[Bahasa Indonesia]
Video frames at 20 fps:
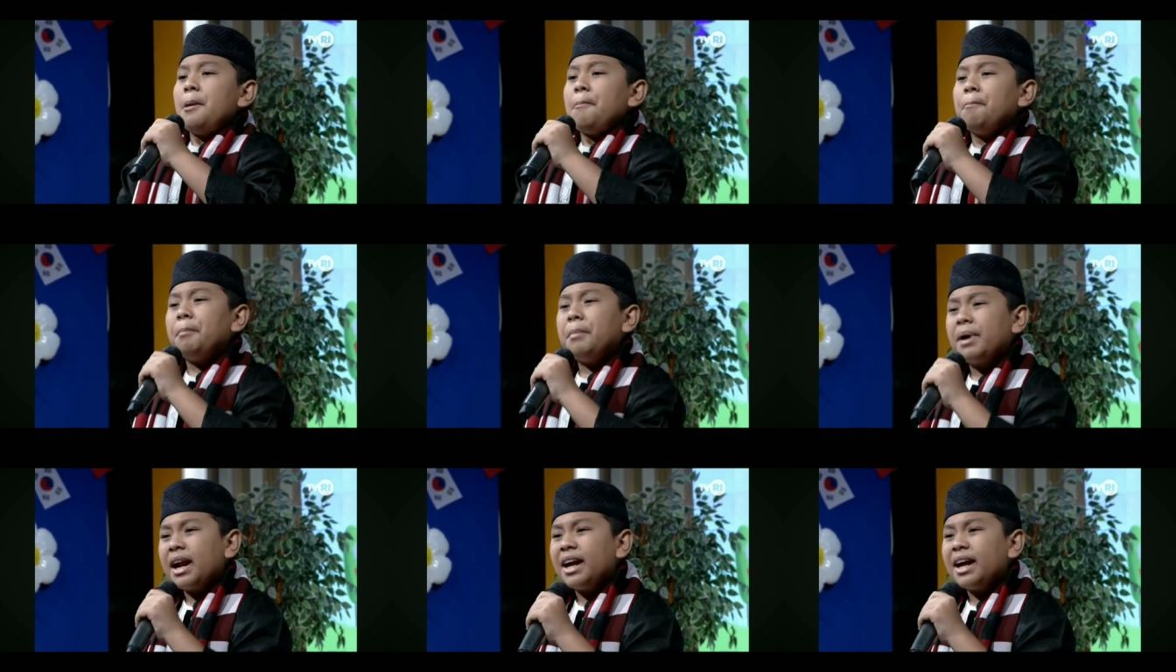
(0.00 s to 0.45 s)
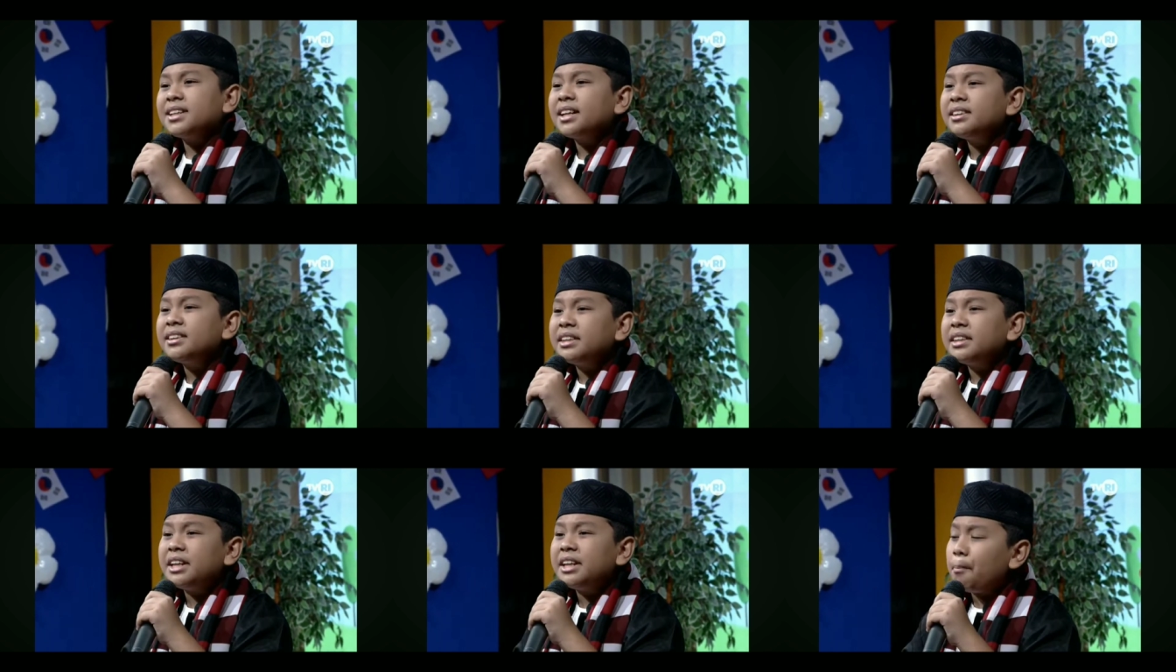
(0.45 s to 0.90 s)

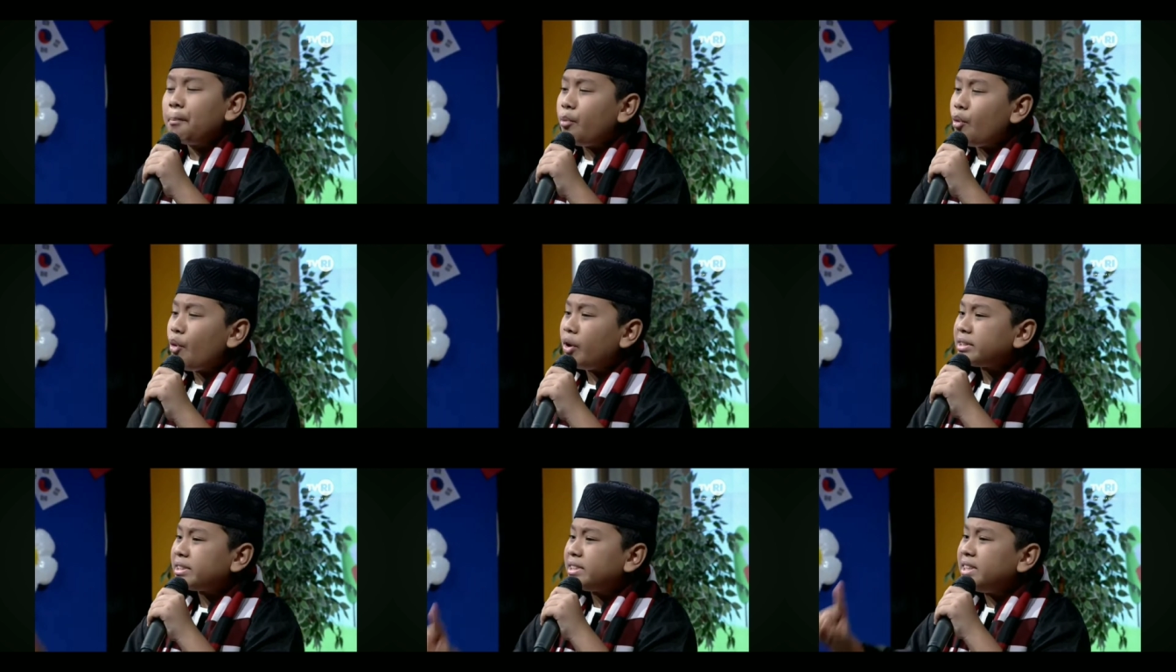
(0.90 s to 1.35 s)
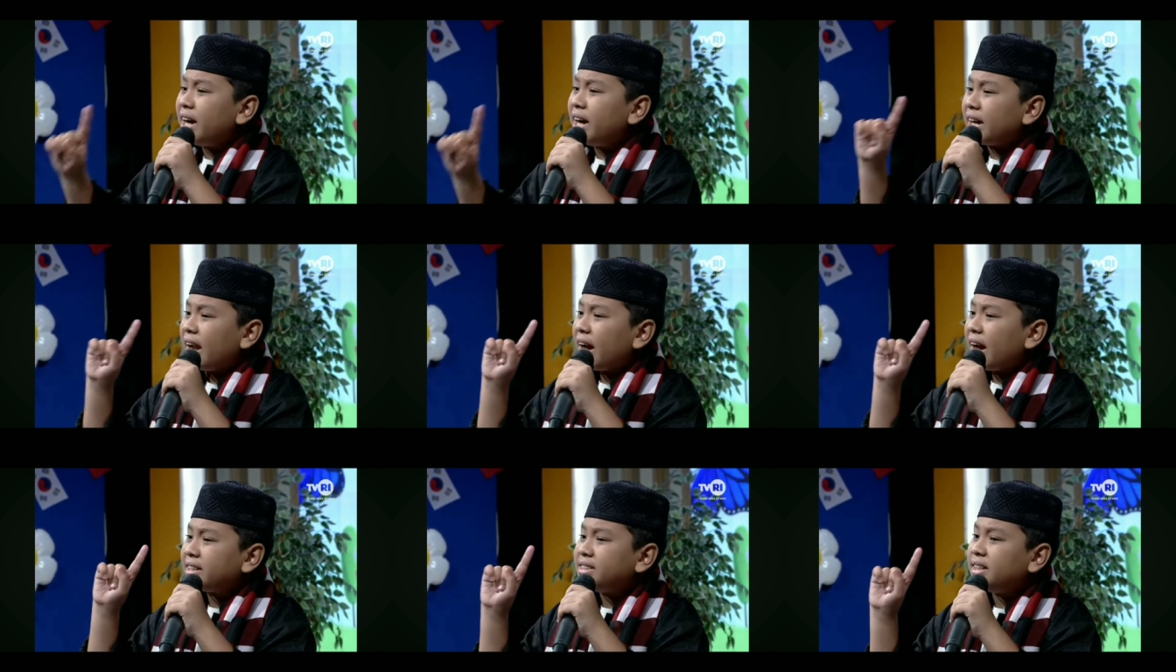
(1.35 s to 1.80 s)
Merasa tidak puas
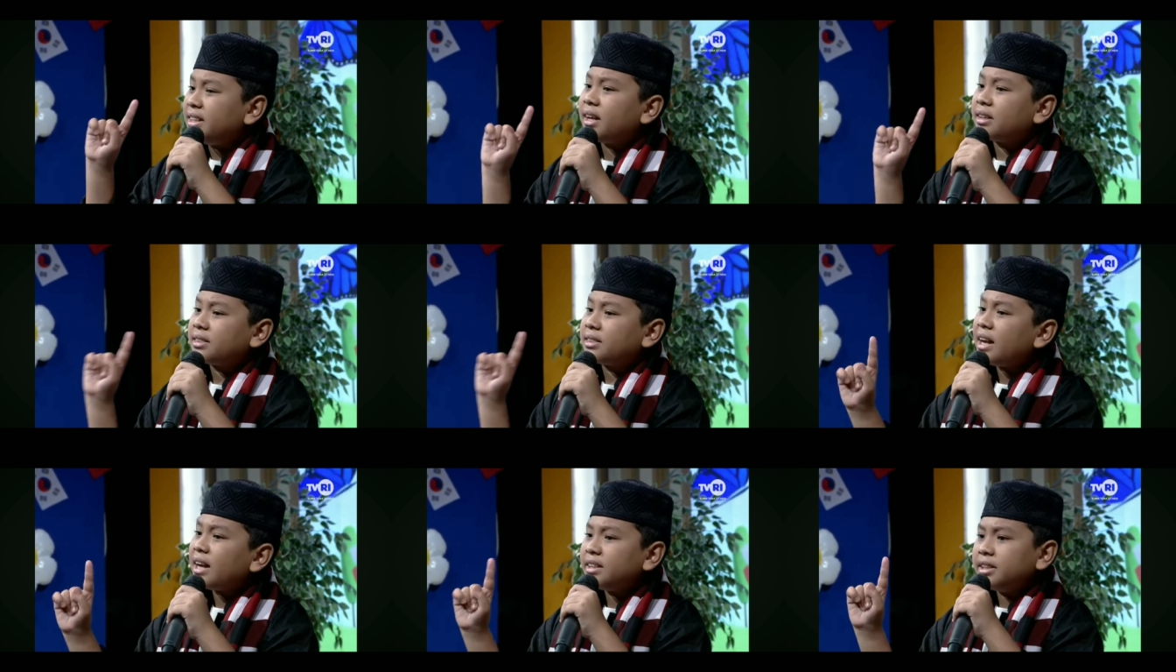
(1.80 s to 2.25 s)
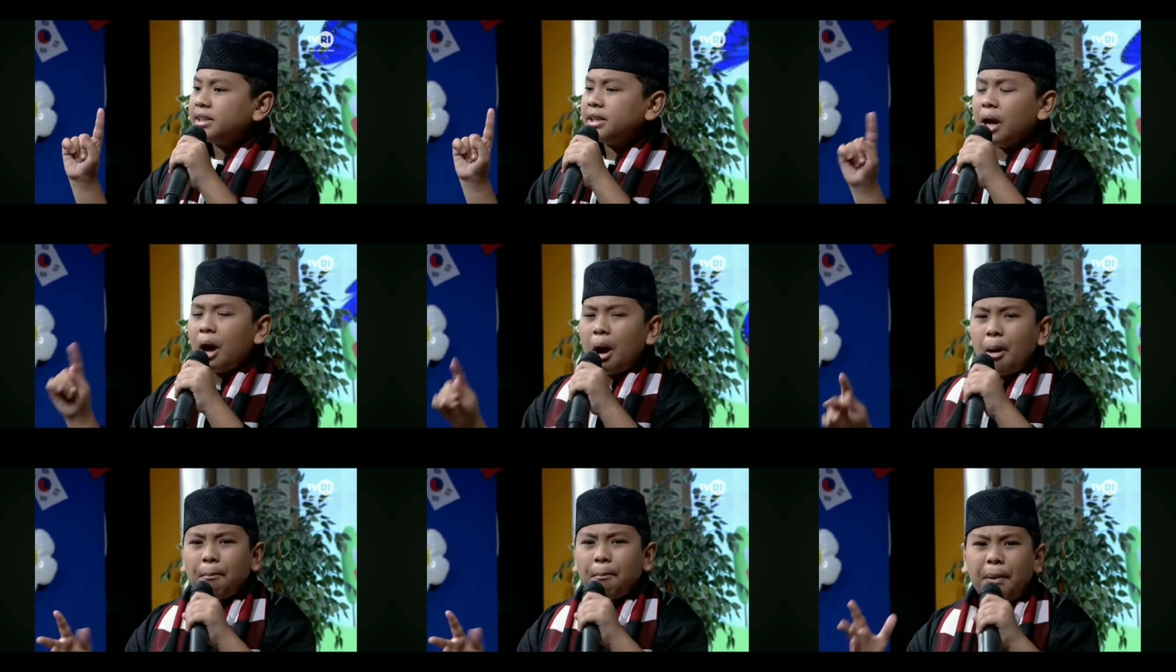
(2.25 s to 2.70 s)
dengan aksinya tadi,
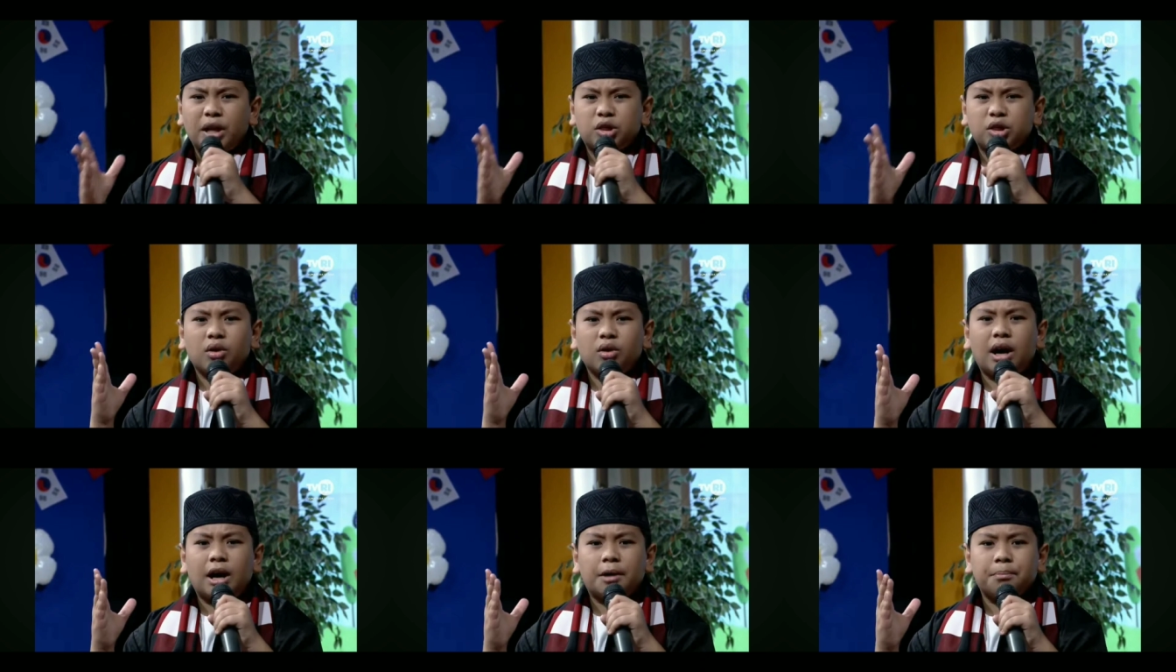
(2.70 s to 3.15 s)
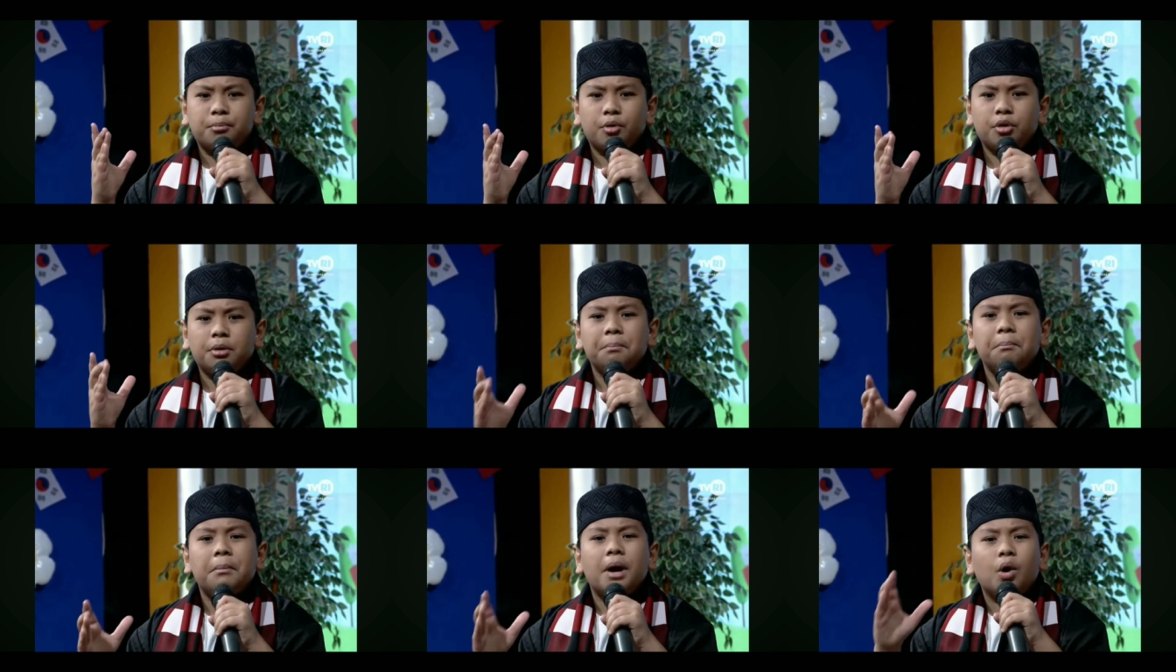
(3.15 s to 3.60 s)
Pak Togar
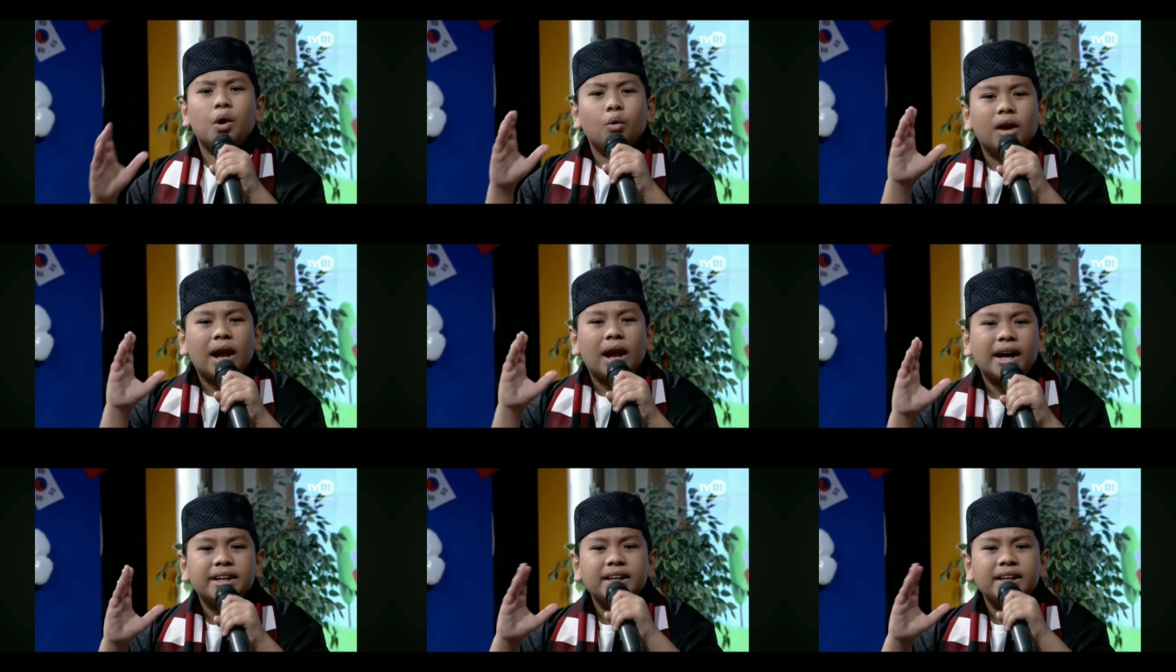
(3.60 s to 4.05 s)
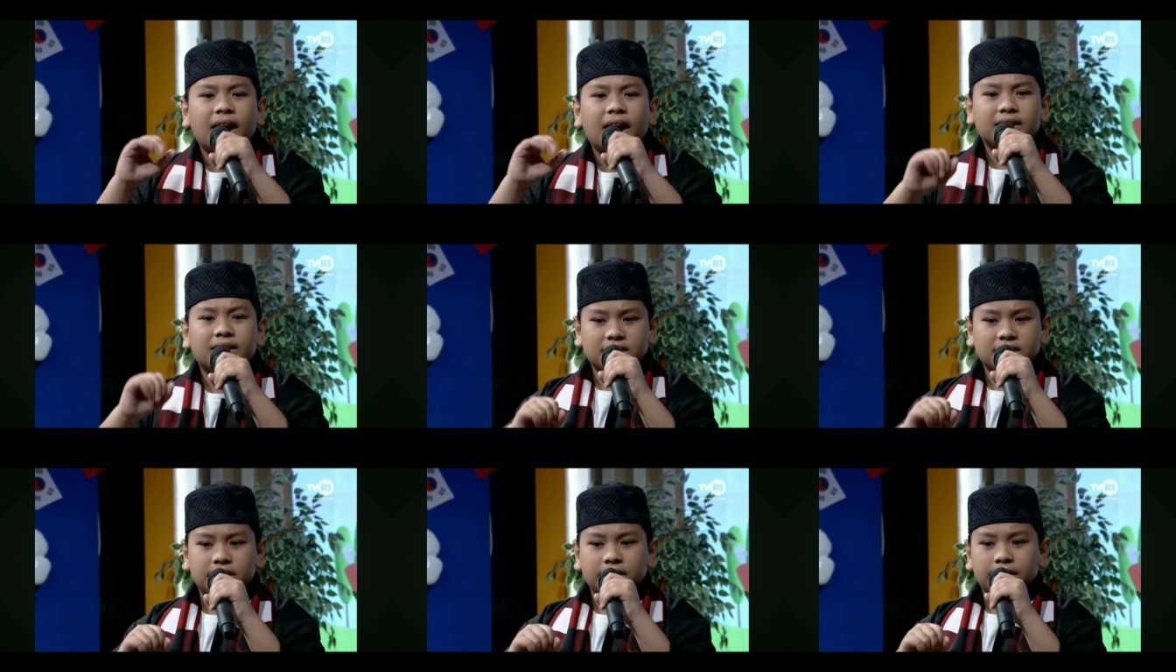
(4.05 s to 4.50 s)
pun mengulangi
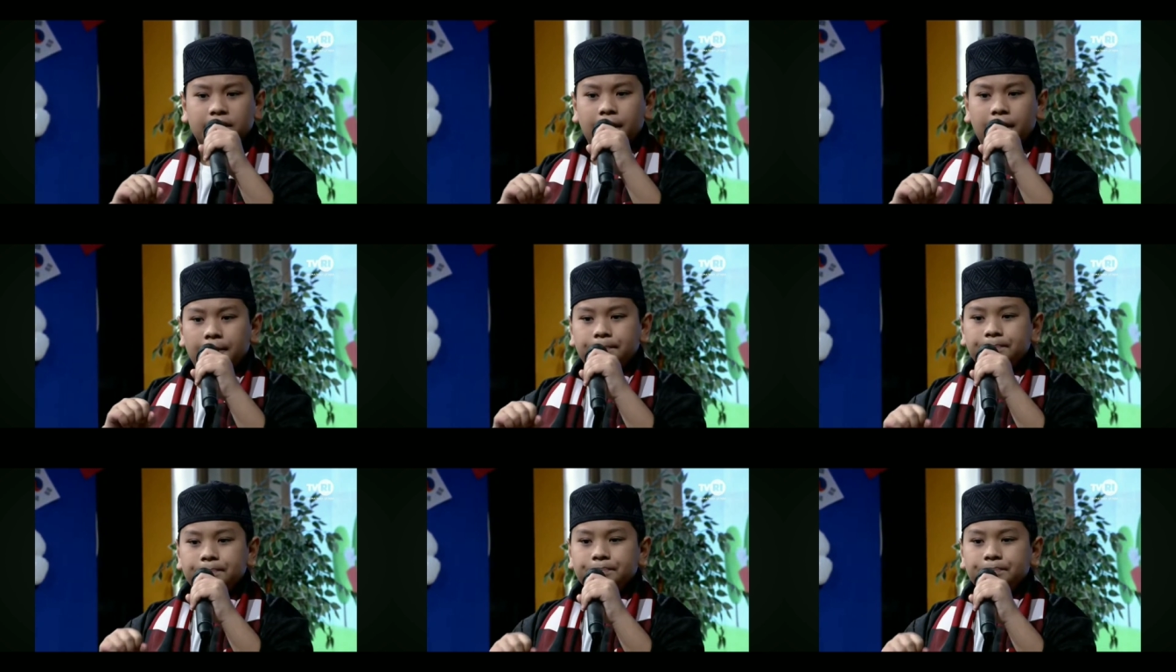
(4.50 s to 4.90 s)
aksinya.